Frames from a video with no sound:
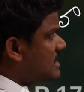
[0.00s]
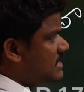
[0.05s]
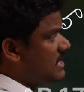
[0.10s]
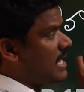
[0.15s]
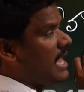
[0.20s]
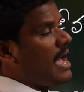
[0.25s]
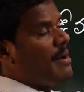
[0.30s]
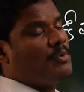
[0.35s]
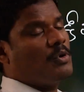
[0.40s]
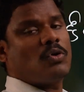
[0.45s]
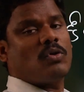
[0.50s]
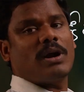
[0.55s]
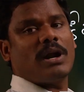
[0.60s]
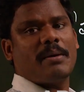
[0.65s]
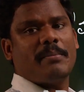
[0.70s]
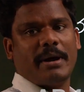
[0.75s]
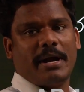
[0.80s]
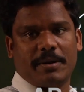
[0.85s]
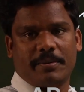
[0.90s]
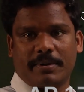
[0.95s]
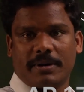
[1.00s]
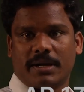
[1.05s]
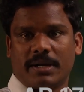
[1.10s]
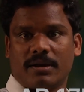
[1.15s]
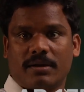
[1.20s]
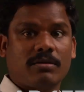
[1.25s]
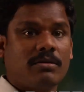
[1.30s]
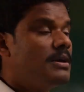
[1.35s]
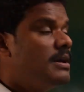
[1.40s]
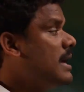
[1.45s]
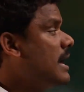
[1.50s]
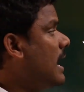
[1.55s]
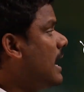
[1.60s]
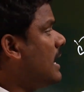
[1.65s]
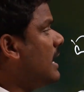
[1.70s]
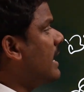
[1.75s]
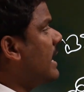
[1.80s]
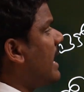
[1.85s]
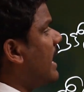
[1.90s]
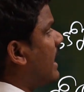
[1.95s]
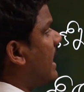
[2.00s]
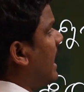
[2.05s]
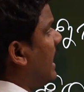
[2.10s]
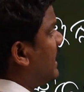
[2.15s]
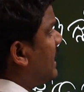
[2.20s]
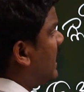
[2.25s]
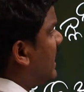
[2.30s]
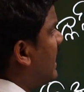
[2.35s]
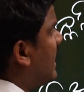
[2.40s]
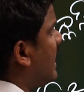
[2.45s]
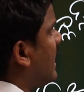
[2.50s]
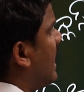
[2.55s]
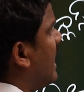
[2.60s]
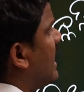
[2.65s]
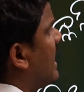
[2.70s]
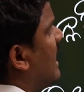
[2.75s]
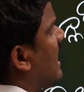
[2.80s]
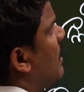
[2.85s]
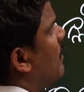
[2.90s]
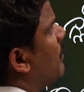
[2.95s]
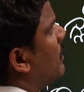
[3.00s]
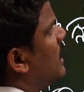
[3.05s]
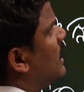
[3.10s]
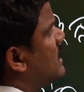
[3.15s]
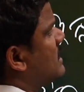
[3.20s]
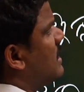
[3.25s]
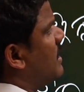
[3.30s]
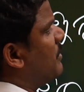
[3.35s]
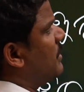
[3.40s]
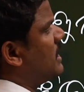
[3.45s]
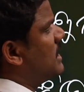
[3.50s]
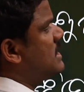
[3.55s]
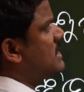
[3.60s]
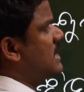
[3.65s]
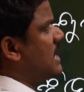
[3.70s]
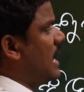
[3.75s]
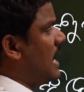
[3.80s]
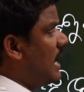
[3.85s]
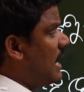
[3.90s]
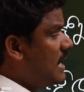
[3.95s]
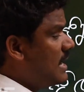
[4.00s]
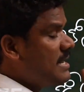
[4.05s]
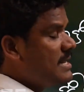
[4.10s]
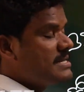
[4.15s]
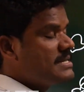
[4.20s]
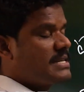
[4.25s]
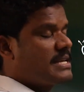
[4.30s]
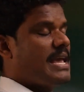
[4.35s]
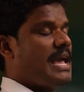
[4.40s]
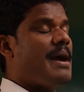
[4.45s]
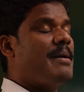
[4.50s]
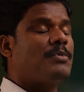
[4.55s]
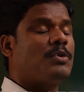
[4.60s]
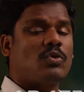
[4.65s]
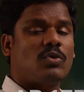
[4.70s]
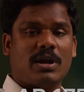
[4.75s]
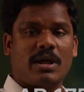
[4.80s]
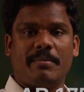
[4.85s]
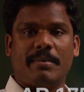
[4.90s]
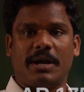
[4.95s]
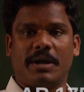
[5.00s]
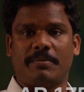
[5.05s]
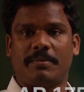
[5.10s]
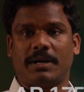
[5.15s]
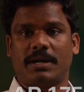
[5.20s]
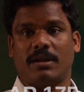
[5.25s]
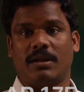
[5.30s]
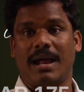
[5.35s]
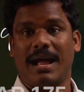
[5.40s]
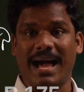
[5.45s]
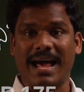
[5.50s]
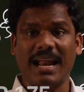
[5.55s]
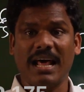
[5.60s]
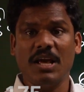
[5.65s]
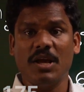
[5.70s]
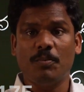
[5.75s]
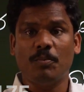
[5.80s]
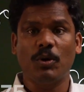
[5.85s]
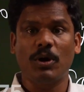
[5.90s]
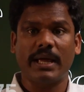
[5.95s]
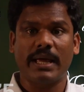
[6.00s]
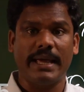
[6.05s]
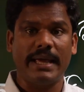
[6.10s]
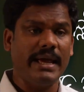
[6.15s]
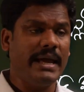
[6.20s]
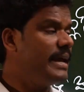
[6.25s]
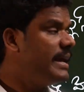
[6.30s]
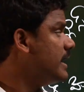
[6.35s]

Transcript: స్కామ్ను కూడా బయటపెట్టారు అలాగే కండి అనే కంపెనీకి సంబంధించిన స్కామ్ను కూడా బయటపెట్టారు అలా ఇప్పటికి